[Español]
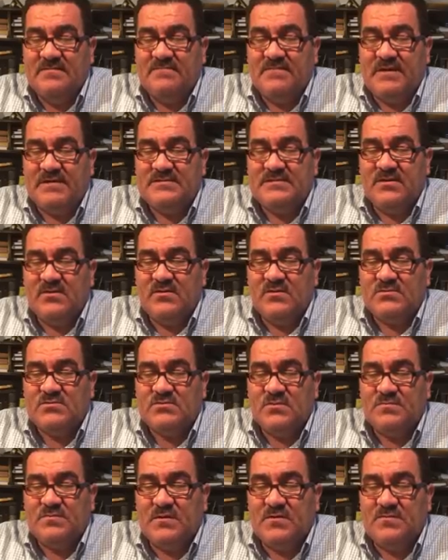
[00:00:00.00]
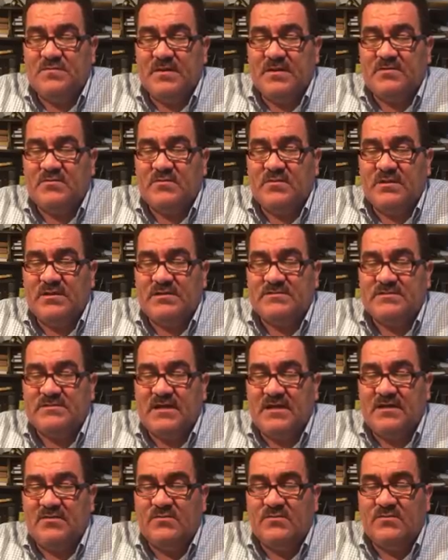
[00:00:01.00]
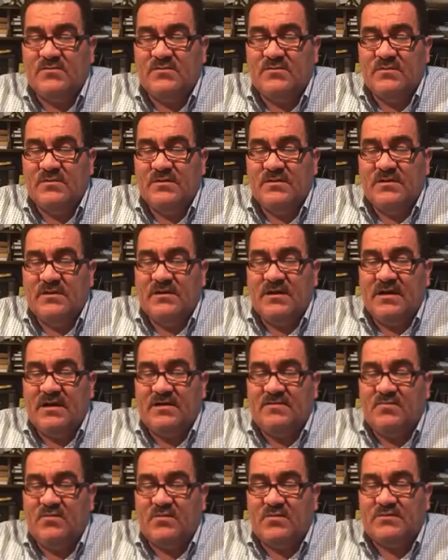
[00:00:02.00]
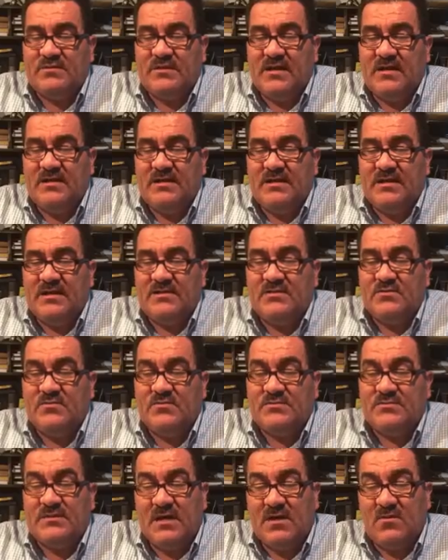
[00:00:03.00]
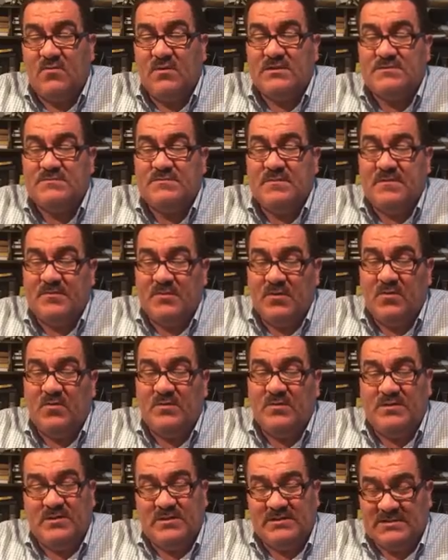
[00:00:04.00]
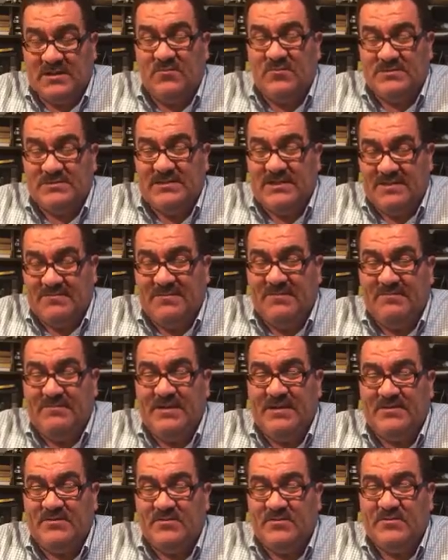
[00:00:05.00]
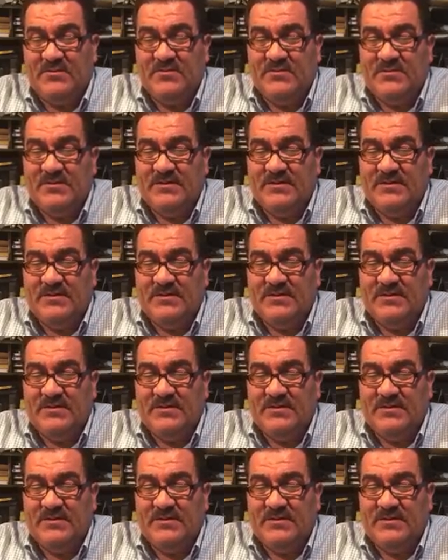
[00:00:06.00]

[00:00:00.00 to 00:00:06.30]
Paz y gozo perfecto le has dado al mortal que en tus aguas bebió, en las aguas de la Biblia, ¿no?